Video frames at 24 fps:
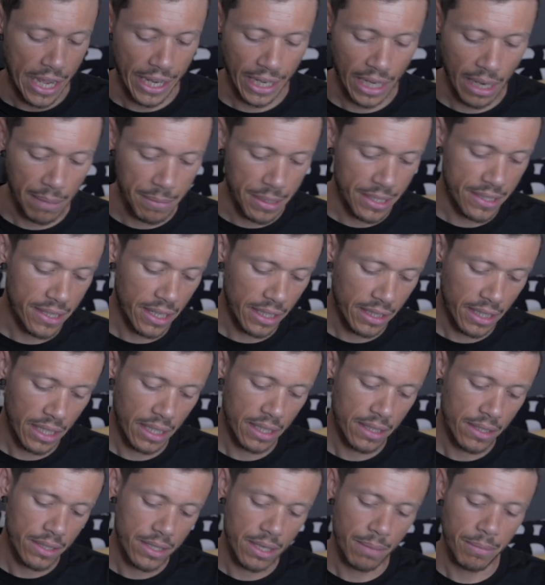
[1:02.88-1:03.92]
En
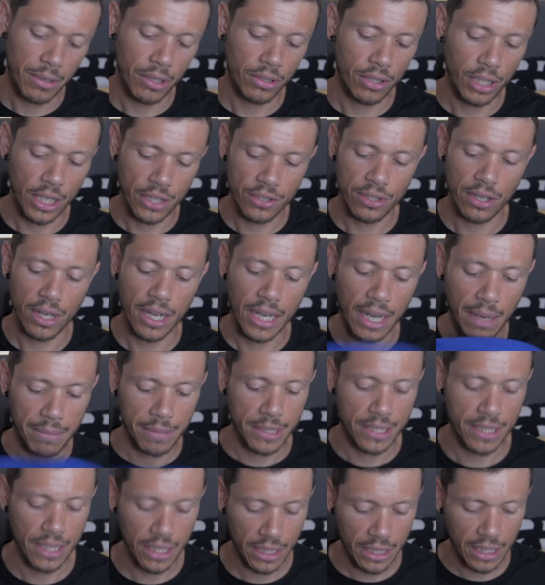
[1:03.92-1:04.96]
camiseta siempre utilizo la
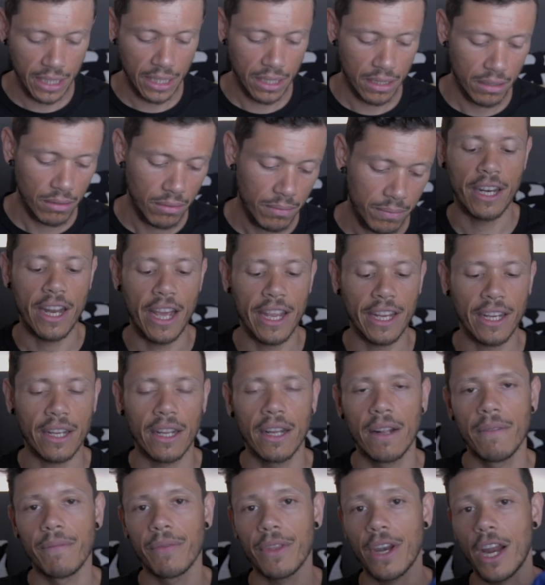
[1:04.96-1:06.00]
camiseta Nike
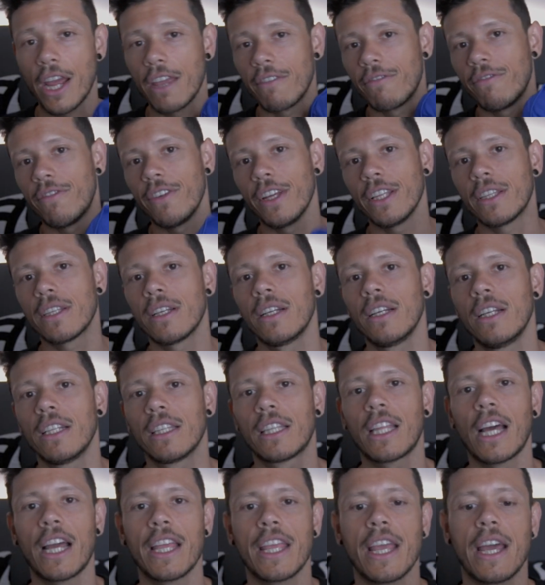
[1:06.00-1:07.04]
Dry Fit
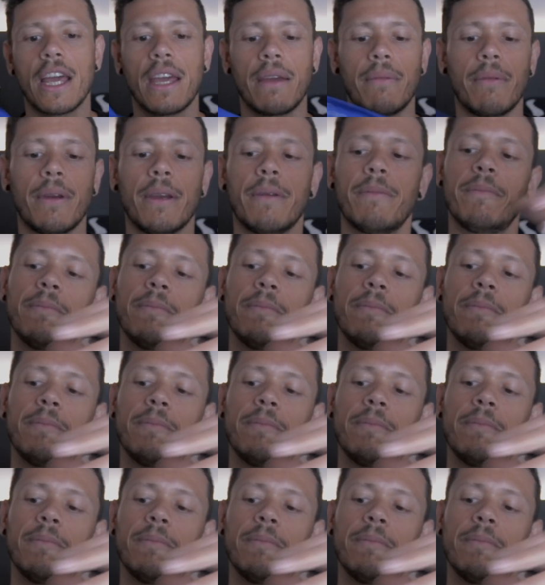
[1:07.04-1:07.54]
talla M.